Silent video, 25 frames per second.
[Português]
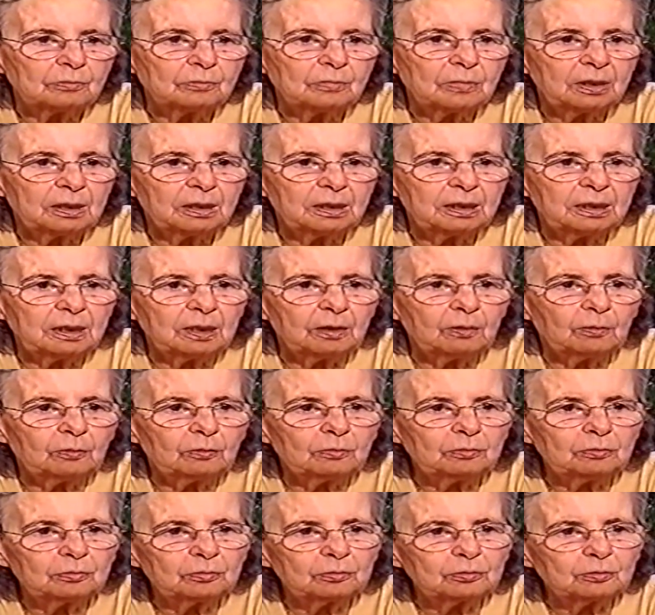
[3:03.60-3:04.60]
E eu
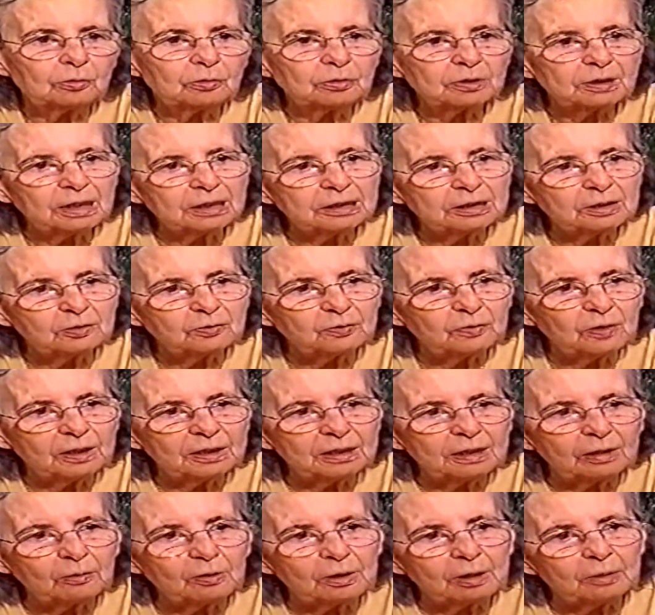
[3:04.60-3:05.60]
estou satisfeita,
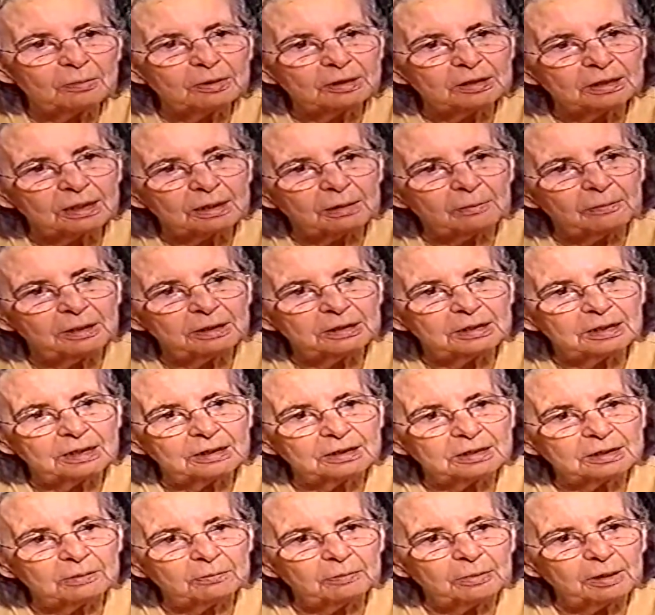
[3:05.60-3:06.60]
agora mesmo acabei de
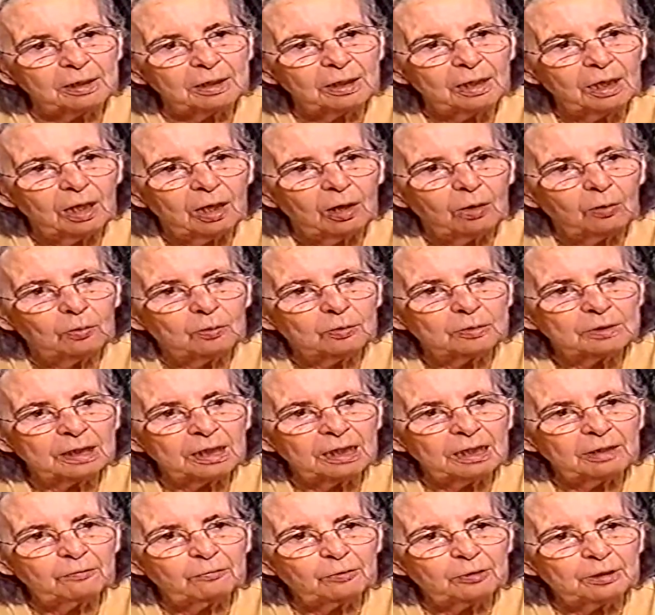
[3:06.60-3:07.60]
receber o
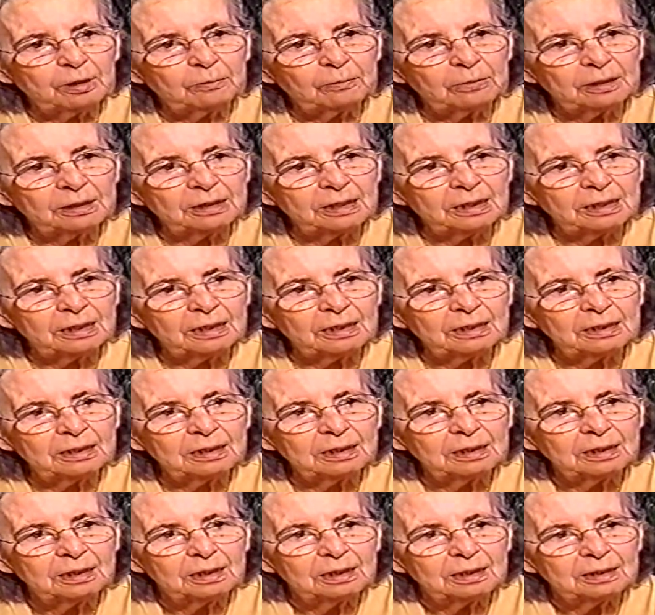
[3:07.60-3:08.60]
telefonema dele,
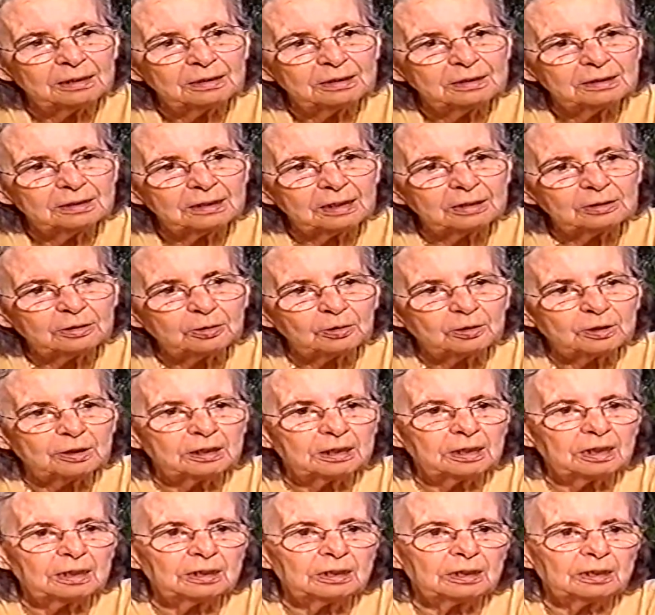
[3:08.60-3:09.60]
dizendo que eu
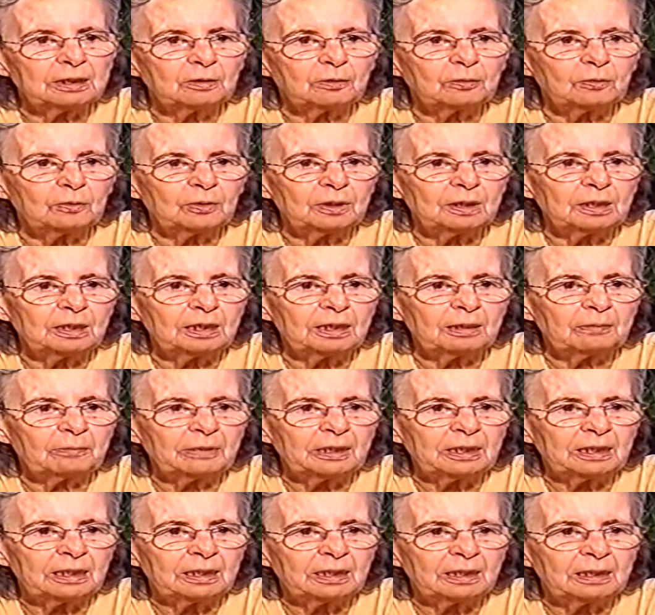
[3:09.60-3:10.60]
queria ir com ele
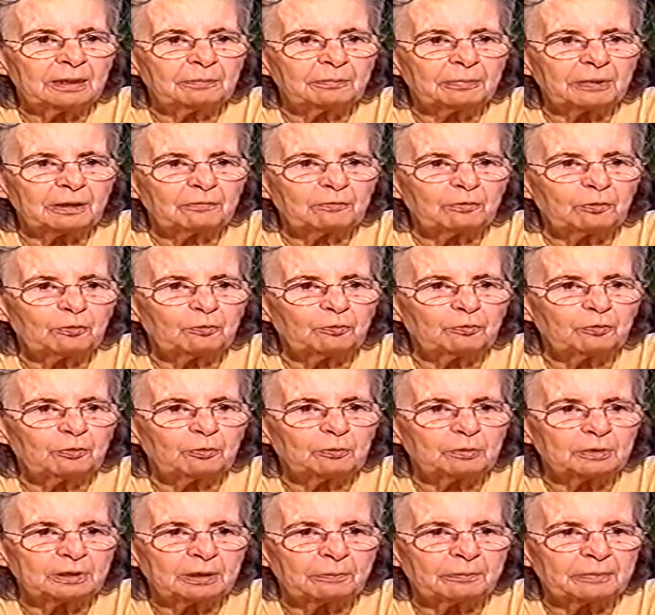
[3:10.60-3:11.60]
amanhã para ver o filme
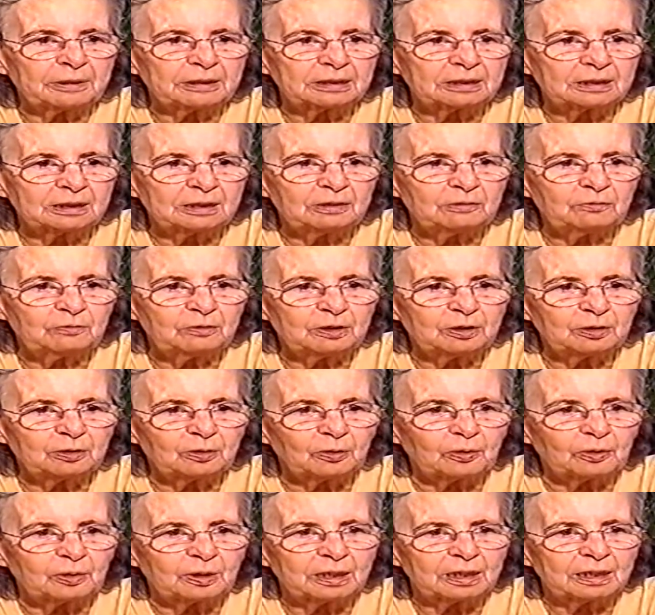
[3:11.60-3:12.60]
que está passando em
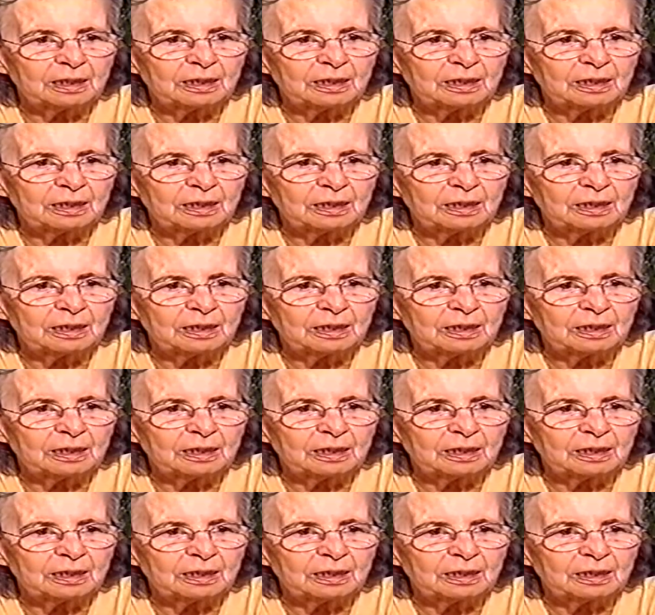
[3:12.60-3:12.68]
Vitória.